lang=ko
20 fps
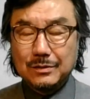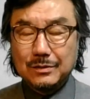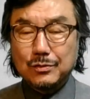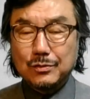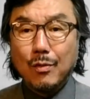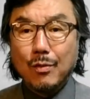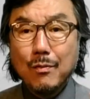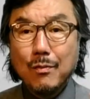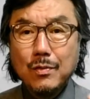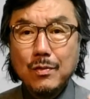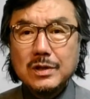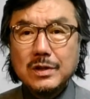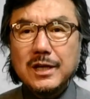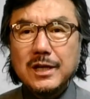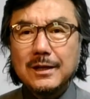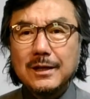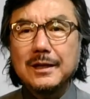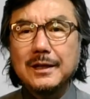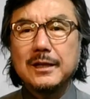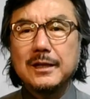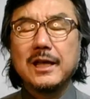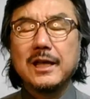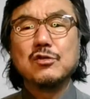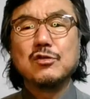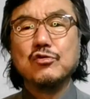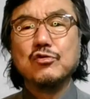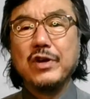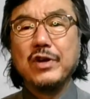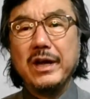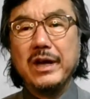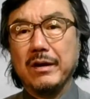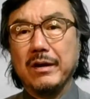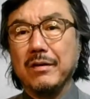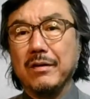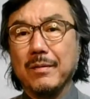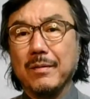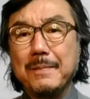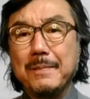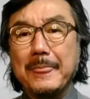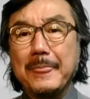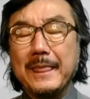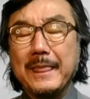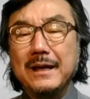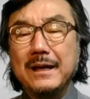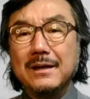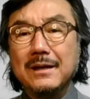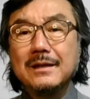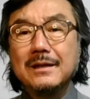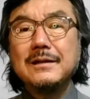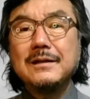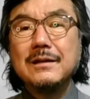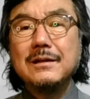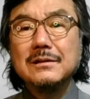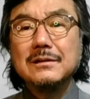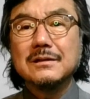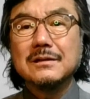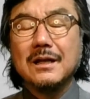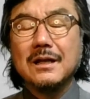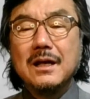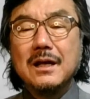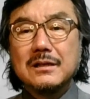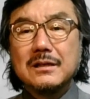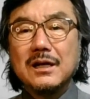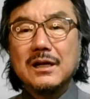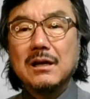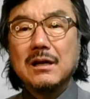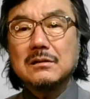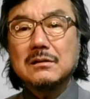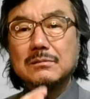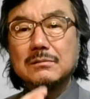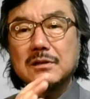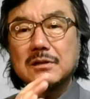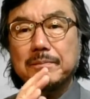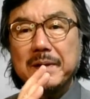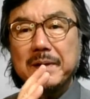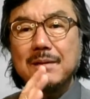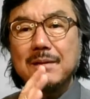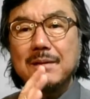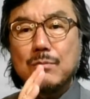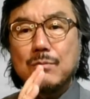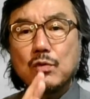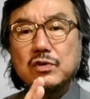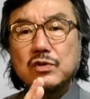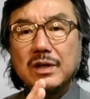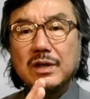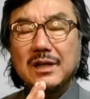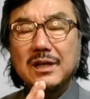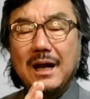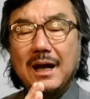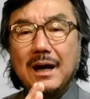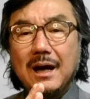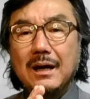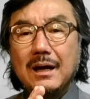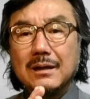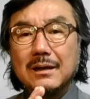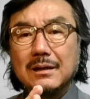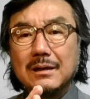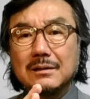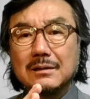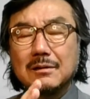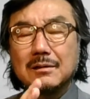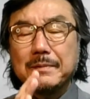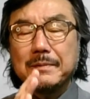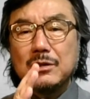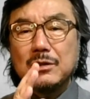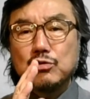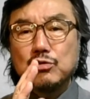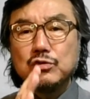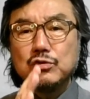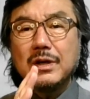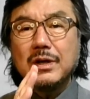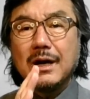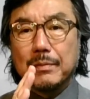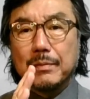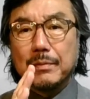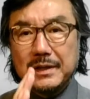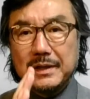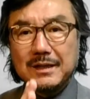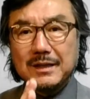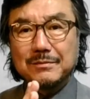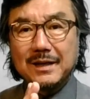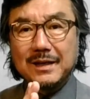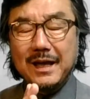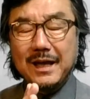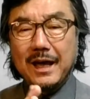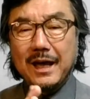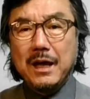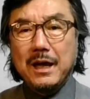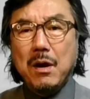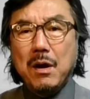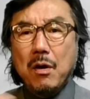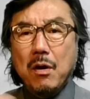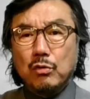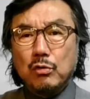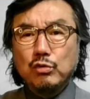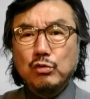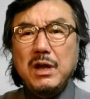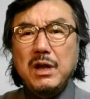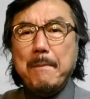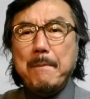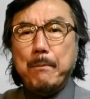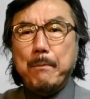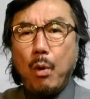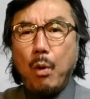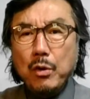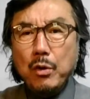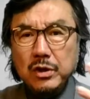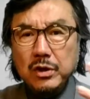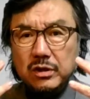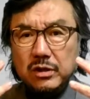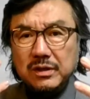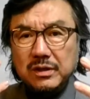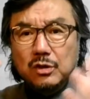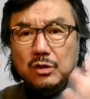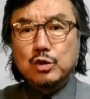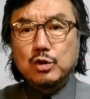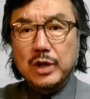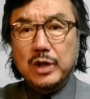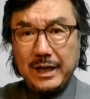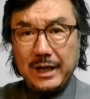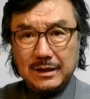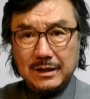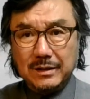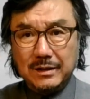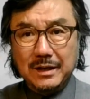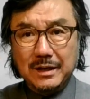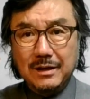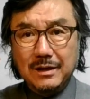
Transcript: 동물적이라는 게 되게 중요해요. 이때는 제가 어떤 특별한 목적이나 어, 특별한 주제가 없기 때문에 눈에 보이는 대로 슈팅하 거예요.